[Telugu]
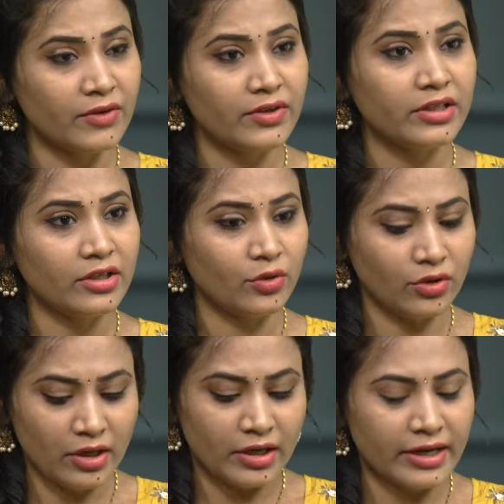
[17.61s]

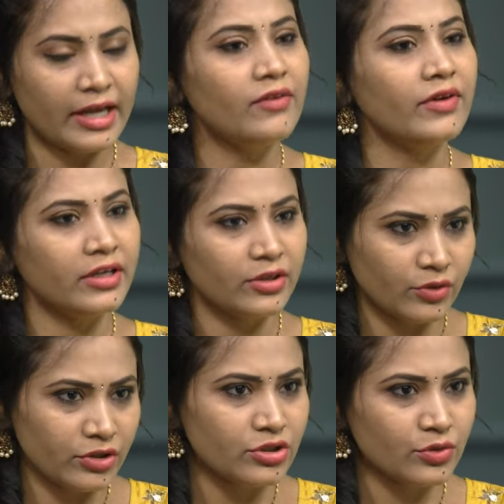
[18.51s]
అమరావతిలో రైల్వే
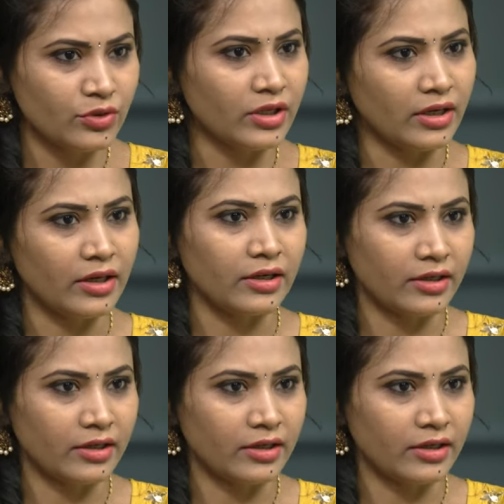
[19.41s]
గురించి కూడా